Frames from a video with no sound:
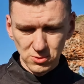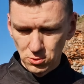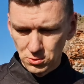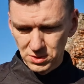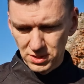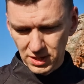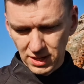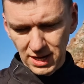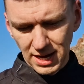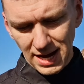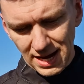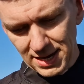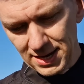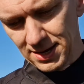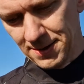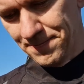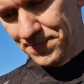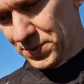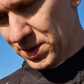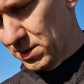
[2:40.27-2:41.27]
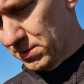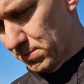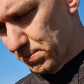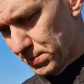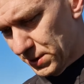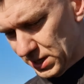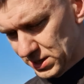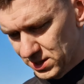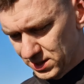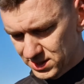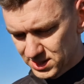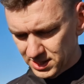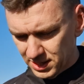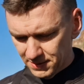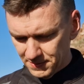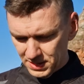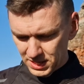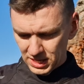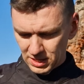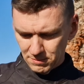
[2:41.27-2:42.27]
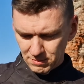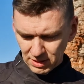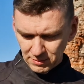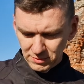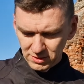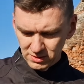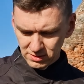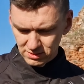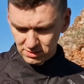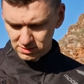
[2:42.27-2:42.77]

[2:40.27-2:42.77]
skuter, ale w praktyce mamy